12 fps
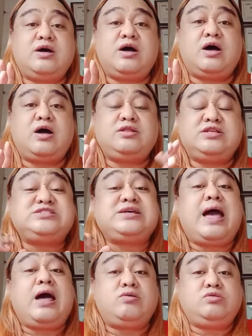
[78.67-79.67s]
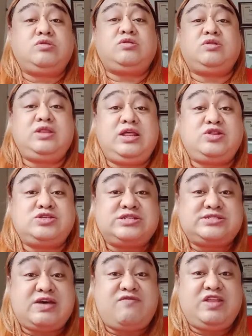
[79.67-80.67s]
uh, discount dito sa
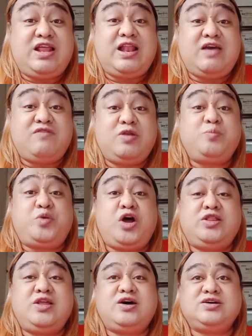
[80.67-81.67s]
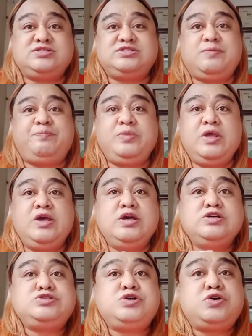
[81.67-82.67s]
7-Eleven products.
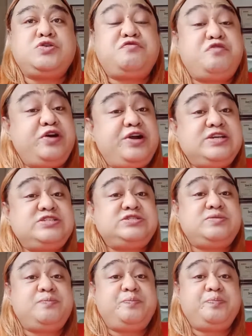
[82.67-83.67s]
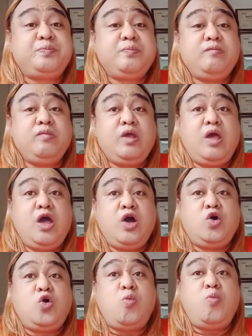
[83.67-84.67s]
So first,
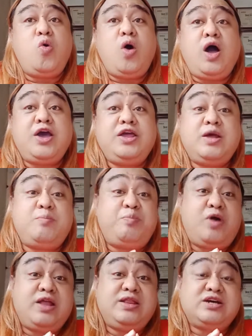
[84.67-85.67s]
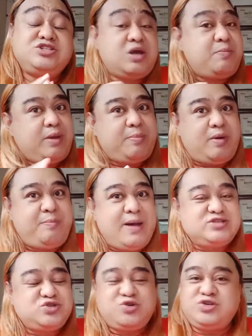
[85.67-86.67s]
kumuha kayo ng product. Siyempre,
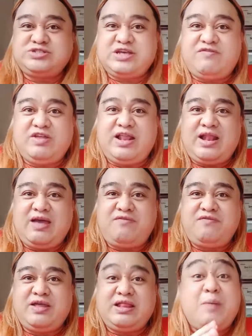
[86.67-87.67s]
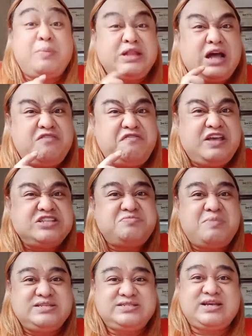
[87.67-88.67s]
pagpasok ng 7-Eleven, dapat naka-face
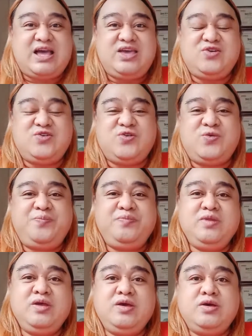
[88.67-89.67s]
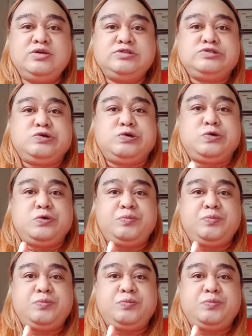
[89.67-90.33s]
mask kayo. So,